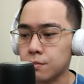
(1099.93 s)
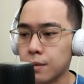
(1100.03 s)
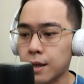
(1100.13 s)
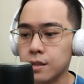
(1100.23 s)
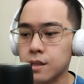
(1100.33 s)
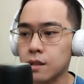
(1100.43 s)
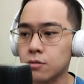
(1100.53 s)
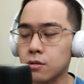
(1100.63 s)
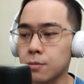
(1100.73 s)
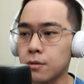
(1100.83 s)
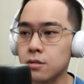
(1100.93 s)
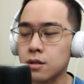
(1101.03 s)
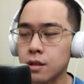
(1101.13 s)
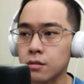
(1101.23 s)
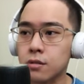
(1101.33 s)
pakai satu lah bawa
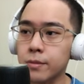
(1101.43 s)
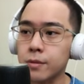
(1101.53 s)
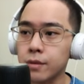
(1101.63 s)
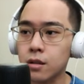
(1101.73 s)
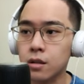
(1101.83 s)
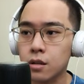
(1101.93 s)
satu lah minimal